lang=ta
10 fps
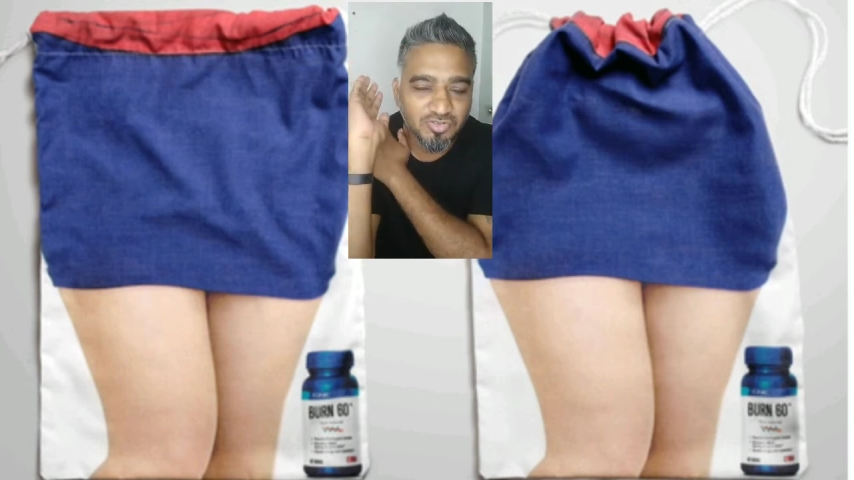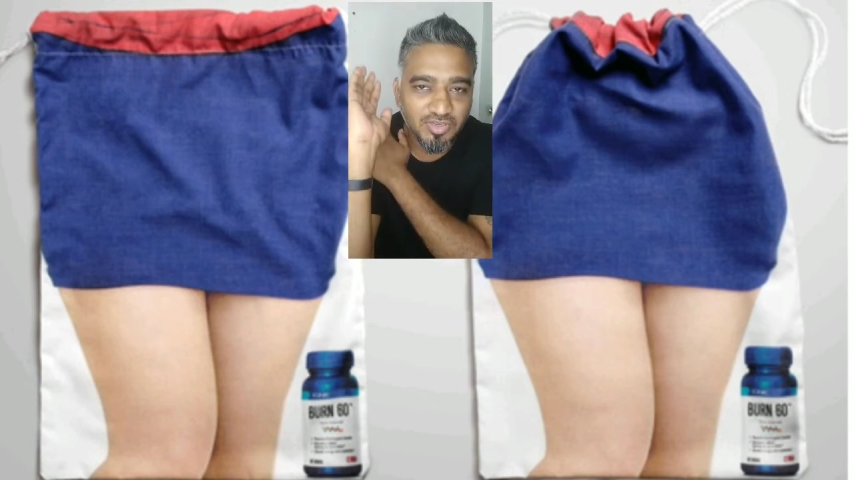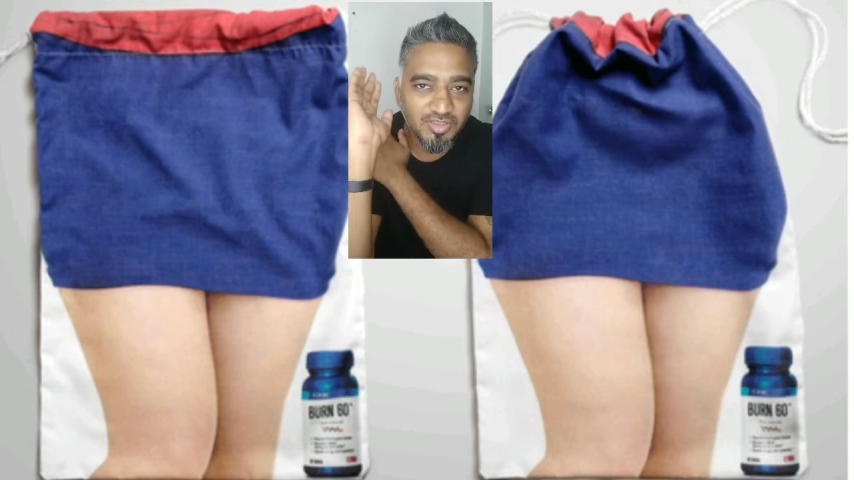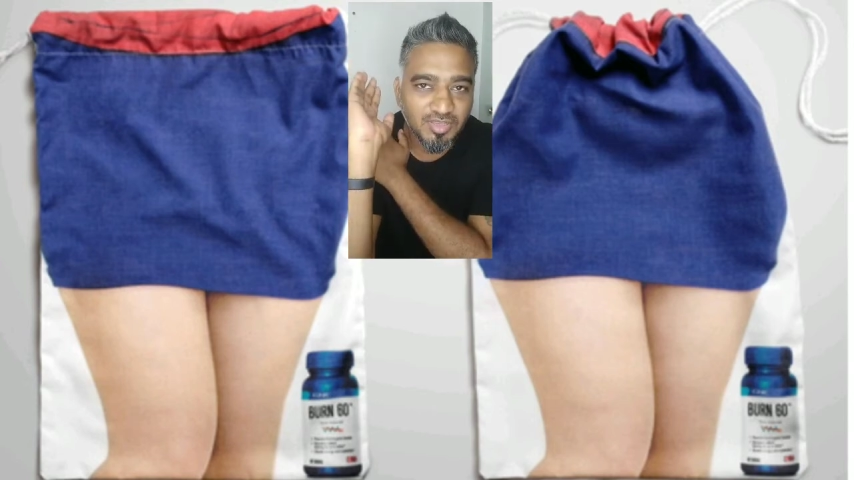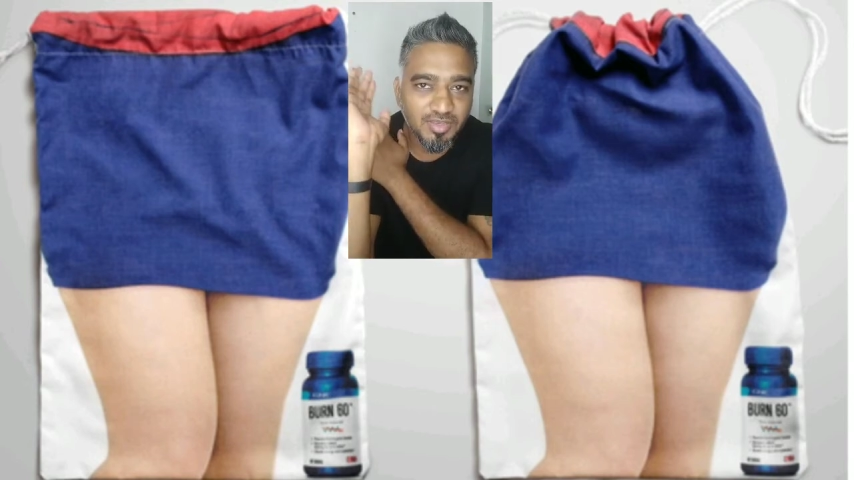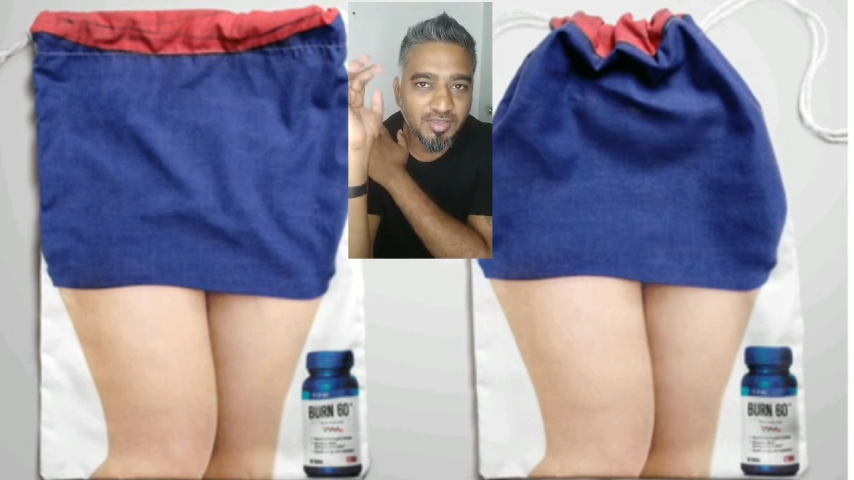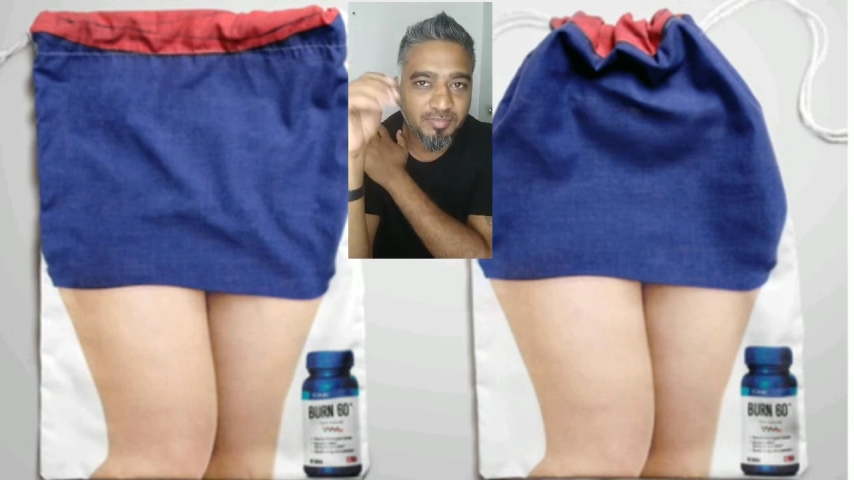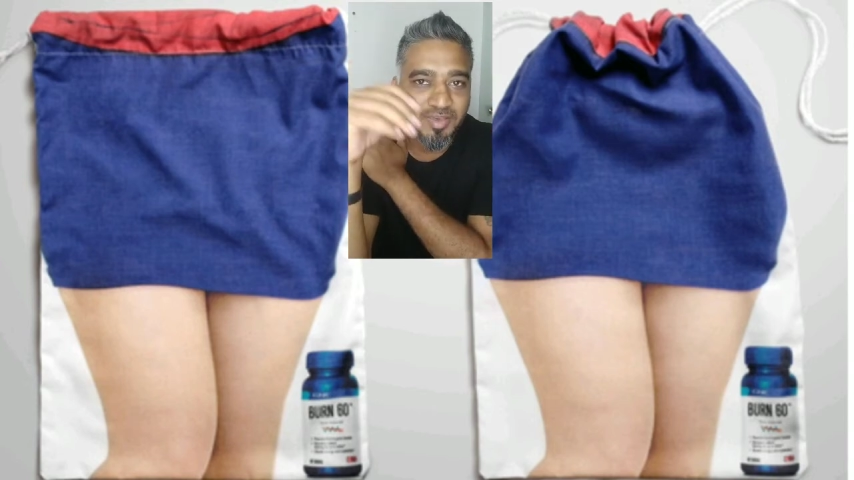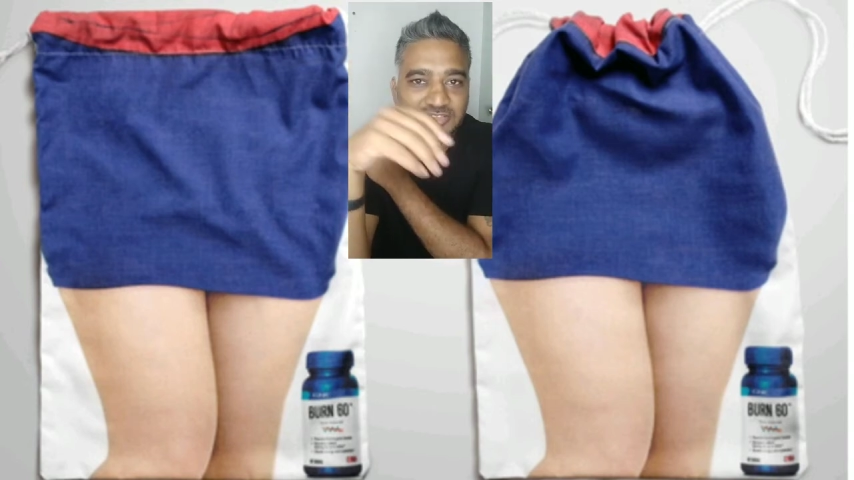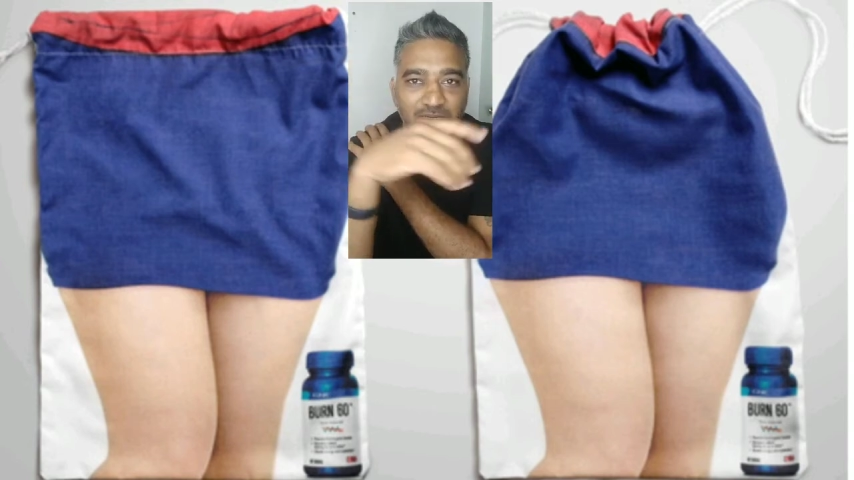ஸோ இந்த
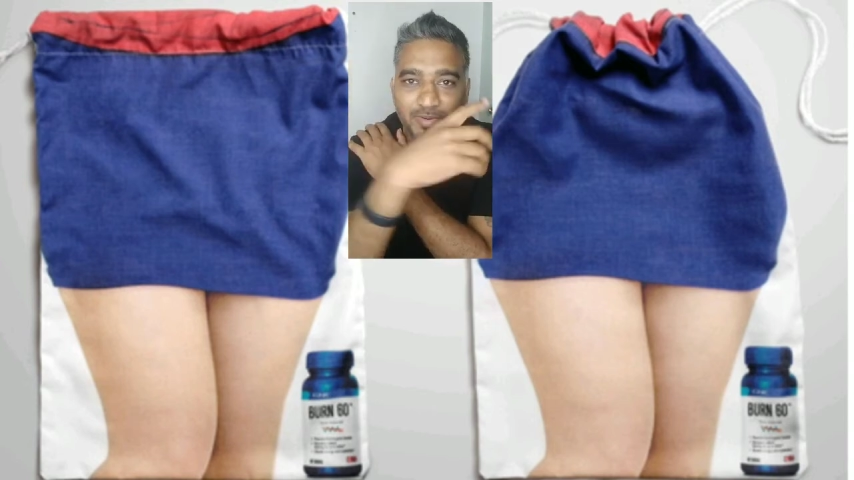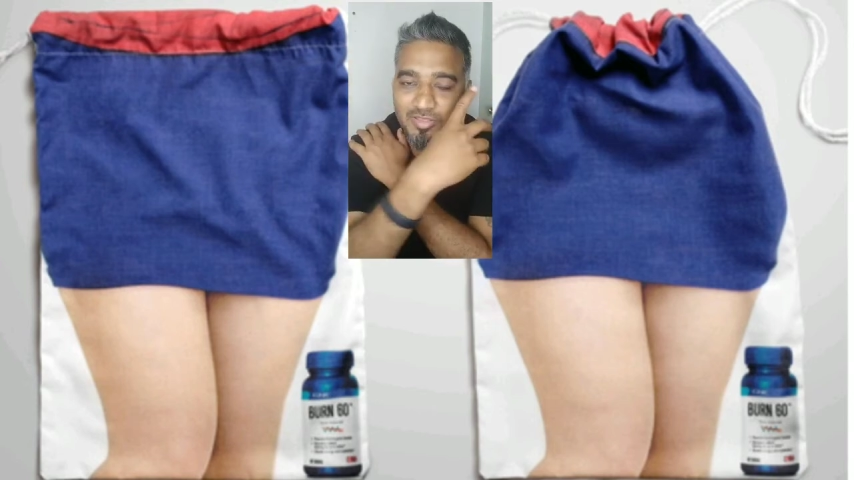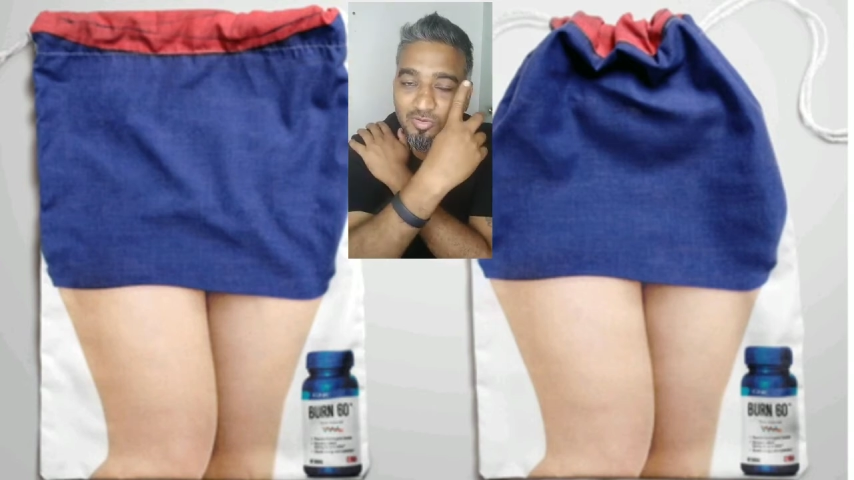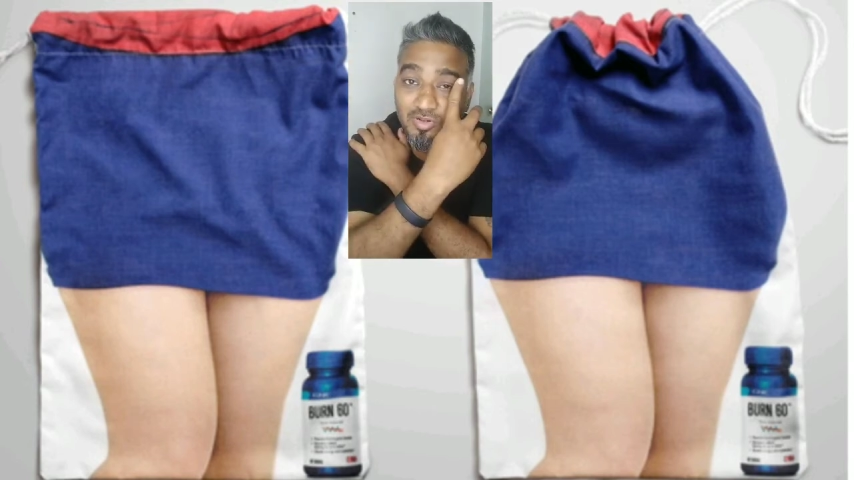இமேஜில் பார்த்தா